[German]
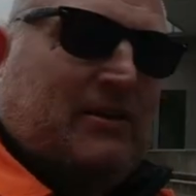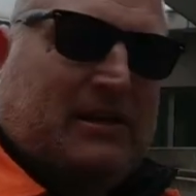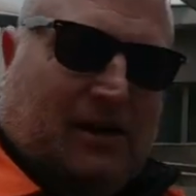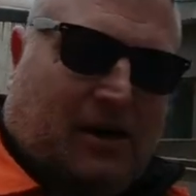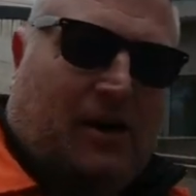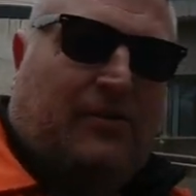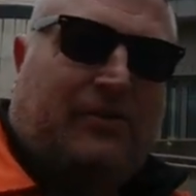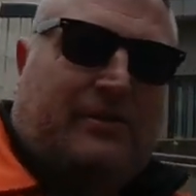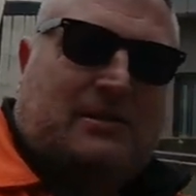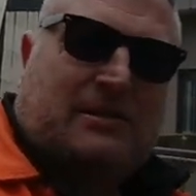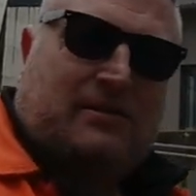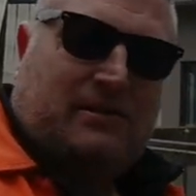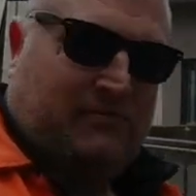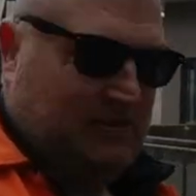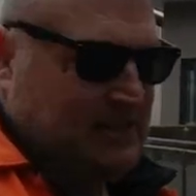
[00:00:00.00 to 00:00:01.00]
wieder an.
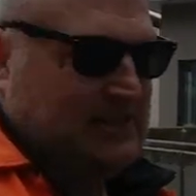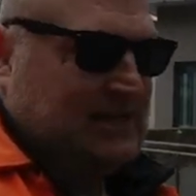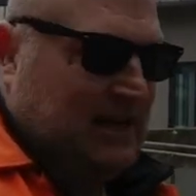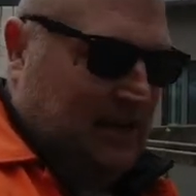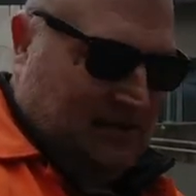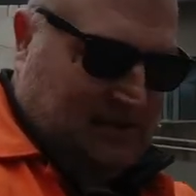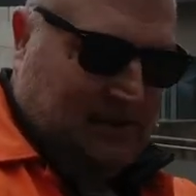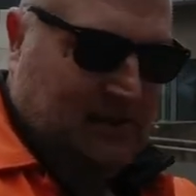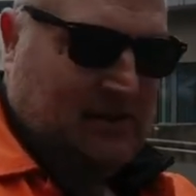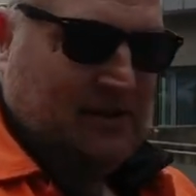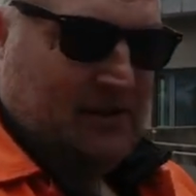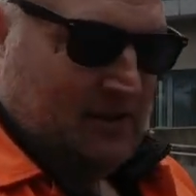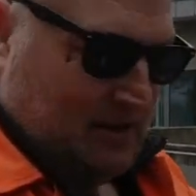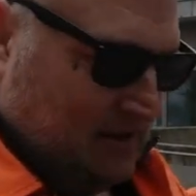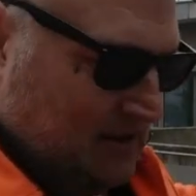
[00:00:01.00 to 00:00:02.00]
Ihr wisst eh, die
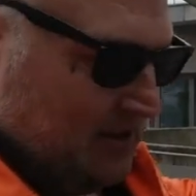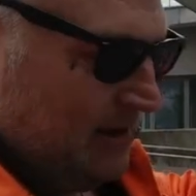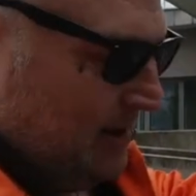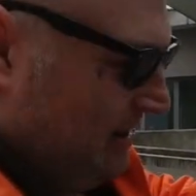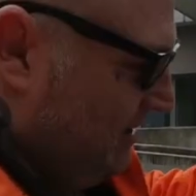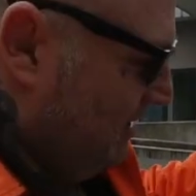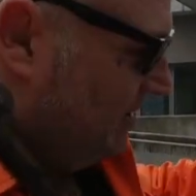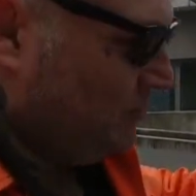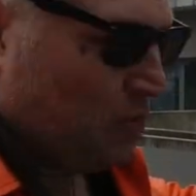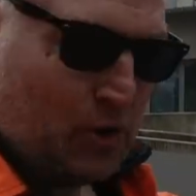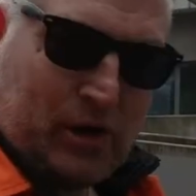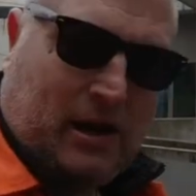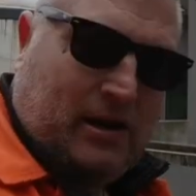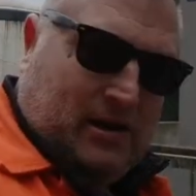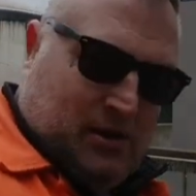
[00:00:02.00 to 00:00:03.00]
äh,
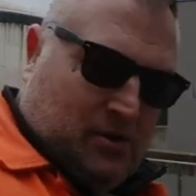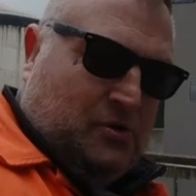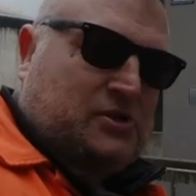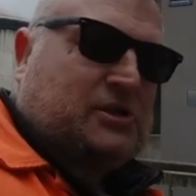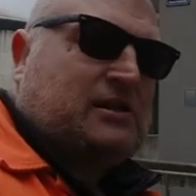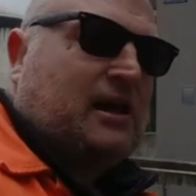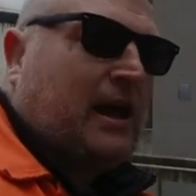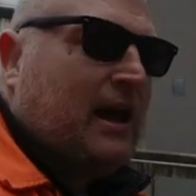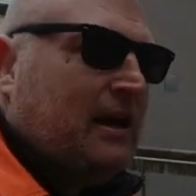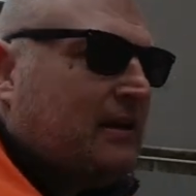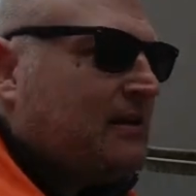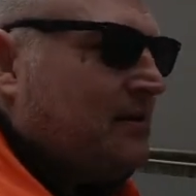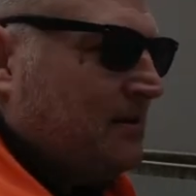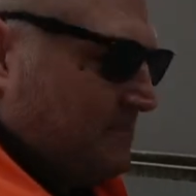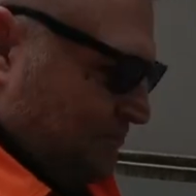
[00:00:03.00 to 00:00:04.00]
Dürre in
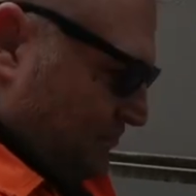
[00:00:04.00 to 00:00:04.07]
Österreich.